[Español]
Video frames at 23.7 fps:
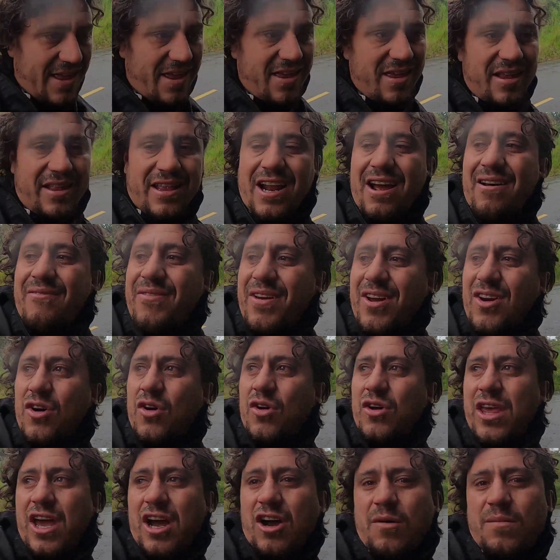nada de
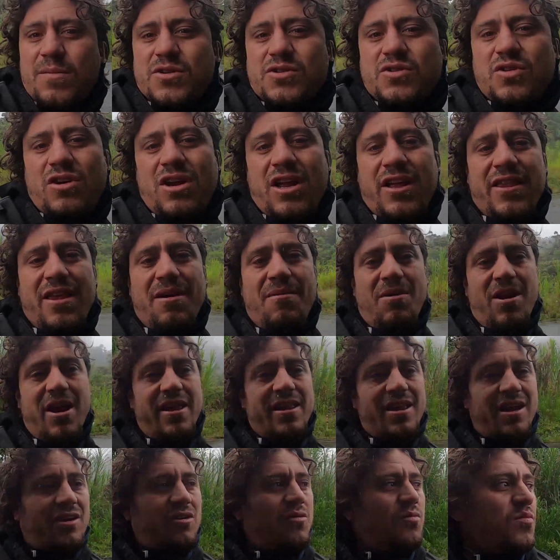tráfico. Ya comenzó la
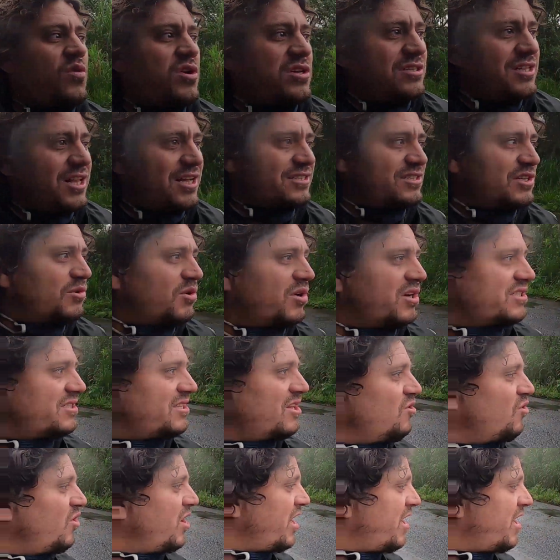neblina, como es clásico en este